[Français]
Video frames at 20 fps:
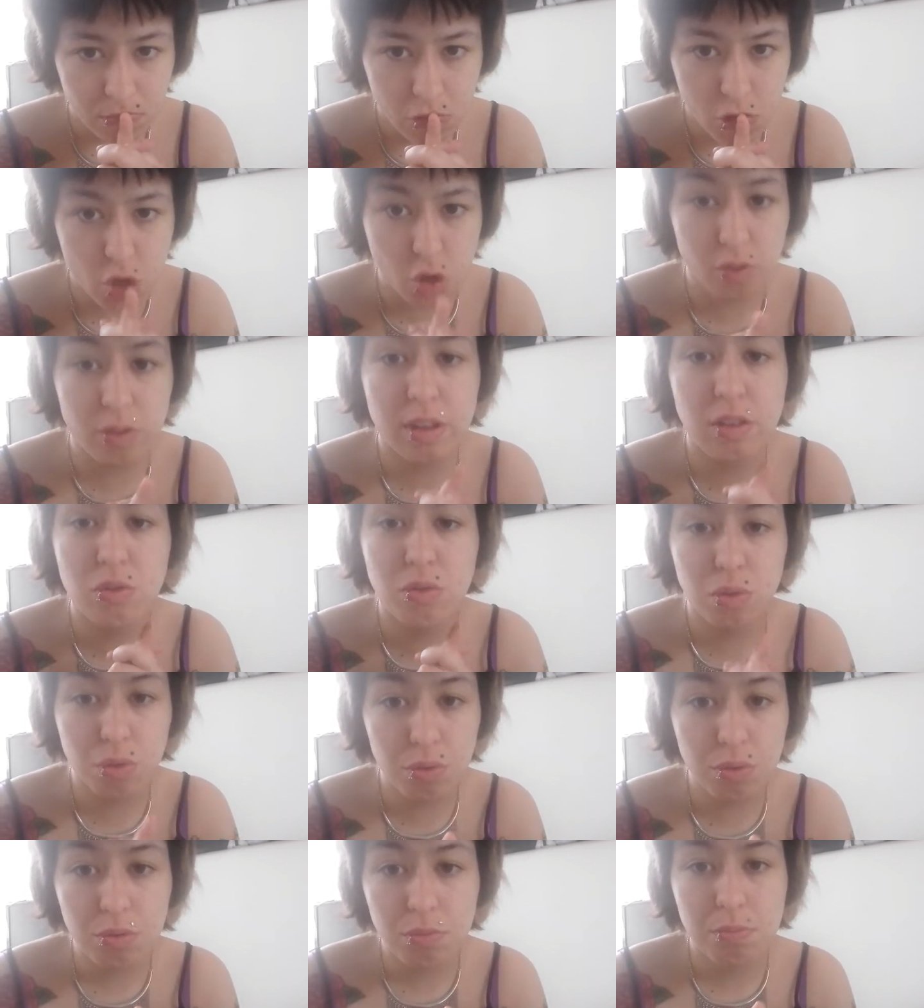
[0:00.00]
J'en ai
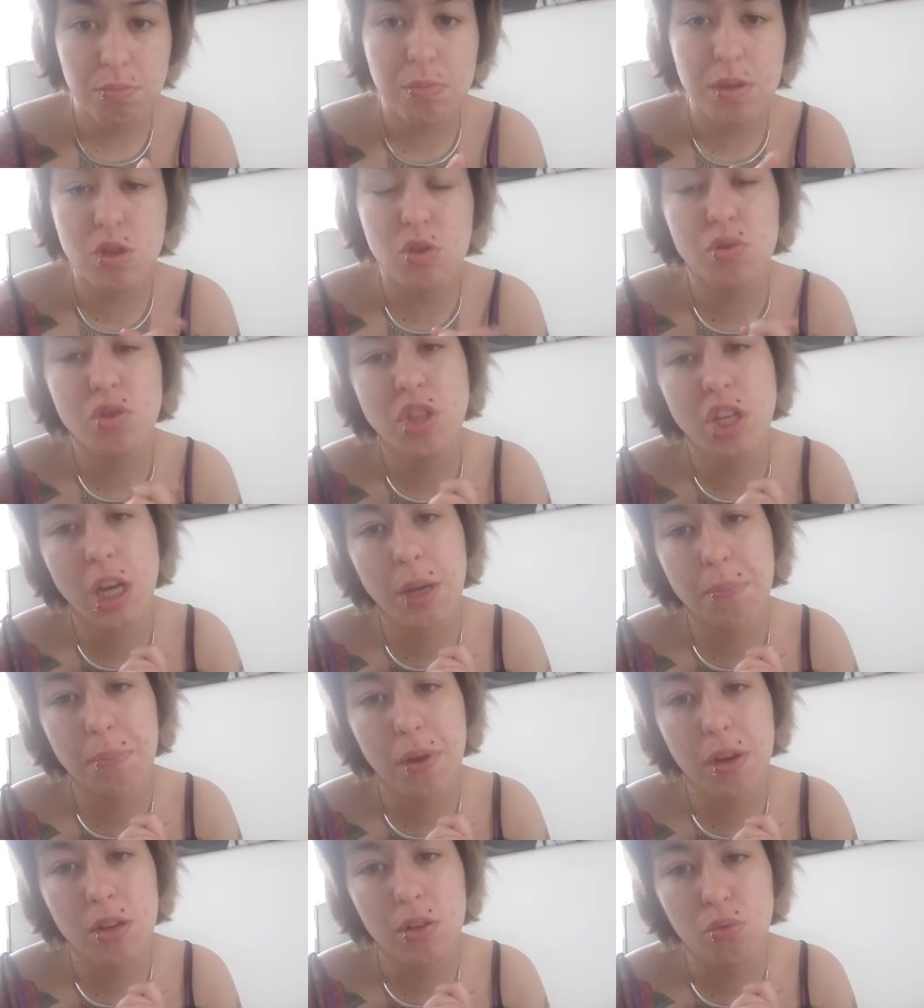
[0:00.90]
deux, mais je ne
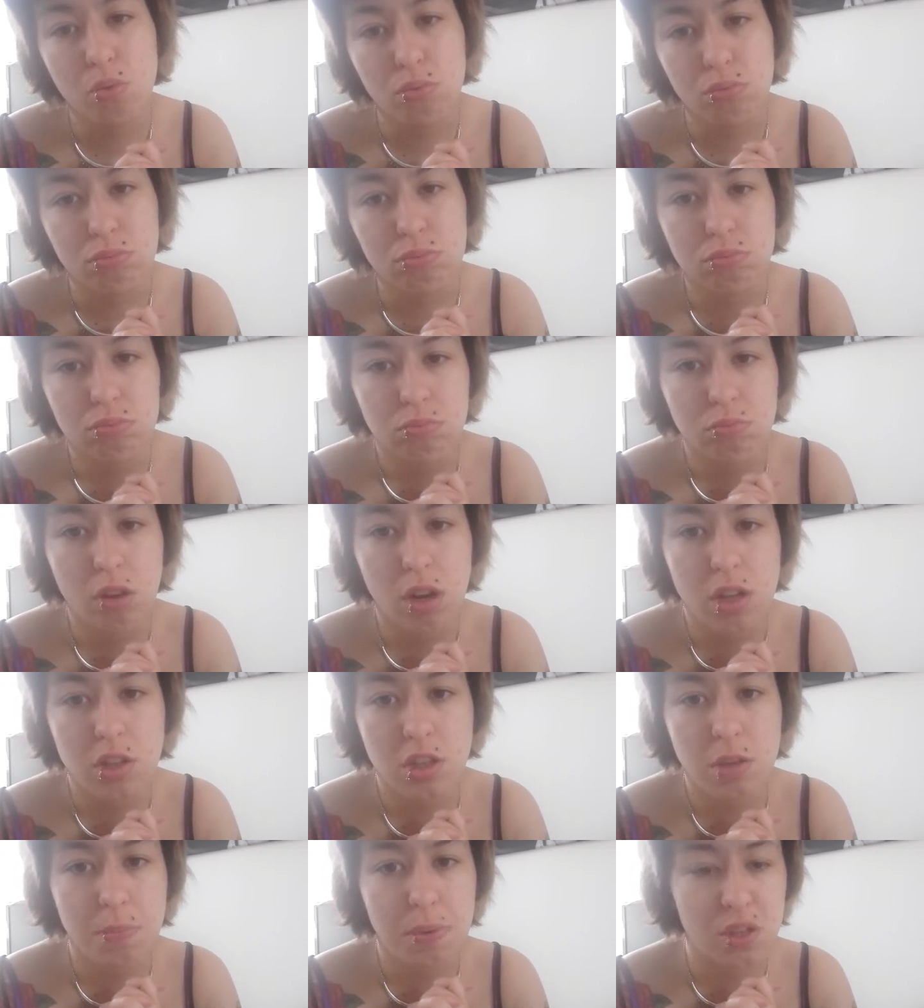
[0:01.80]
dirai pas les noms.
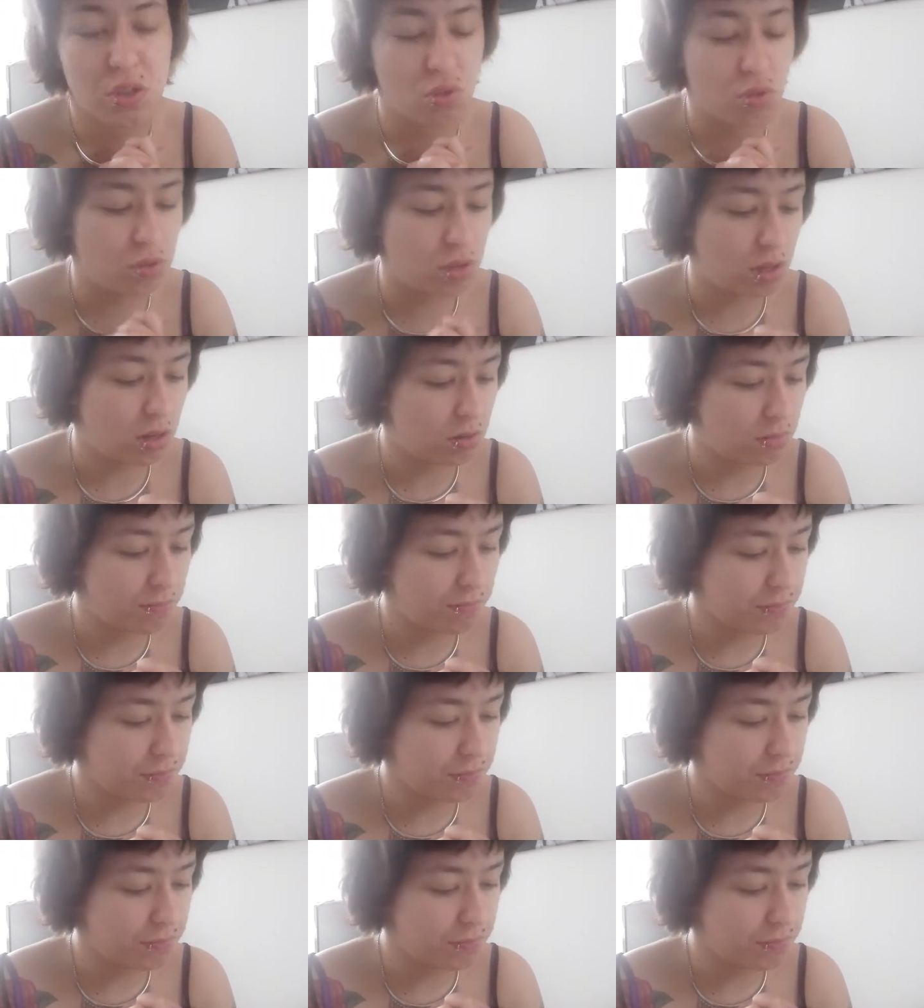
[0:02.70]
Voilà, c'est personnel.